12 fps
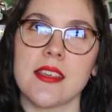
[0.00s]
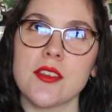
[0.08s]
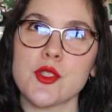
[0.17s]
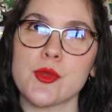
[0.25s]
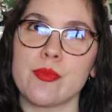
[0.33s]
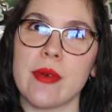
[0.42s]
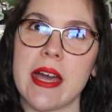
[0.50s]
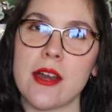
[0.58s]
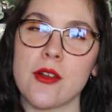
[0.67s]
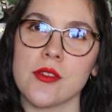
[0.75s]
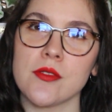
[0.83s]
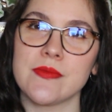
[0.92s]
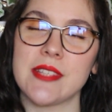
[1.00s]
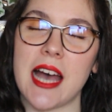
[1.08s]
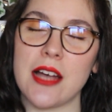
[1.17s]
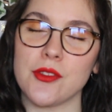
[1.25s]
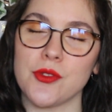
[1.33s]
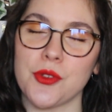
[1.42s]
io spero
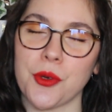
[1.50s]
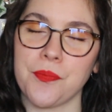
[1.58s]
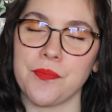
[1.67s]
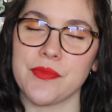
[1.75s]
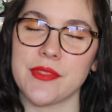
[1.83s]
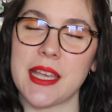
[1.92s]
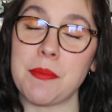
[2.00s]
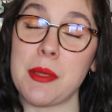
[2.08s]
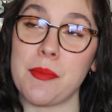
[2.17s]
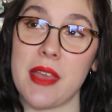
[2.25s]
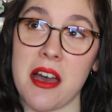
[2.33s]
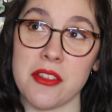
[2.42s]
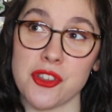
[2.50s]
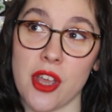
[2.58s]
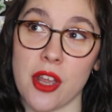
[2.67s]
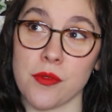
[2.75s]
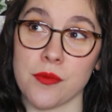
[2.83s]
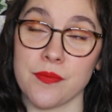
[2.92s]
tanto che mi
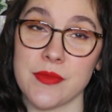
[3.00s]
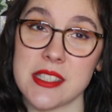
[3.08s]
piacciono,